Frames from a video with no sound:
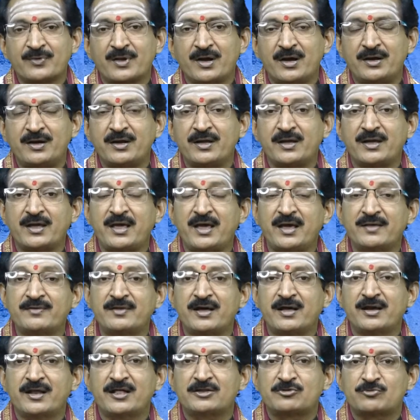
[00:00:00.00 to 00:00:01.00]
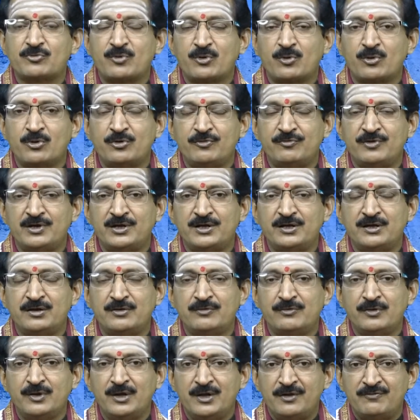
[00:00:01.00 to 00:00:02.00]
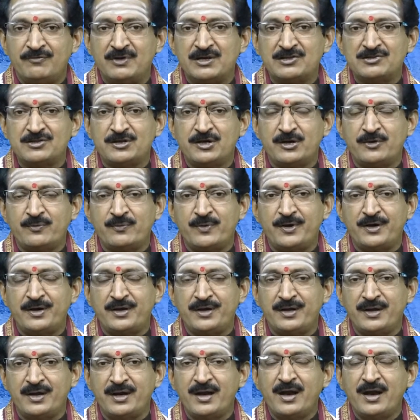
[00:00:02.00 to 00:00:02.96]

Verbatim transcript: అంటే కేదారేశ్వరంలో వెలిగి వెలిసినటువంటి